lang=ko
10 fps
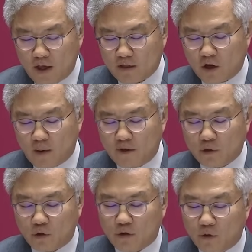천함이
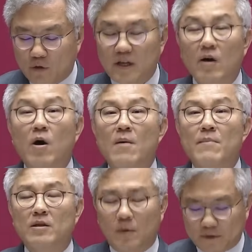기소되고도 사과
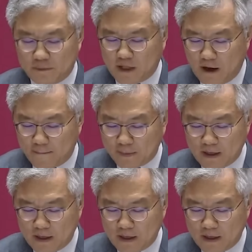한마디 없습니다.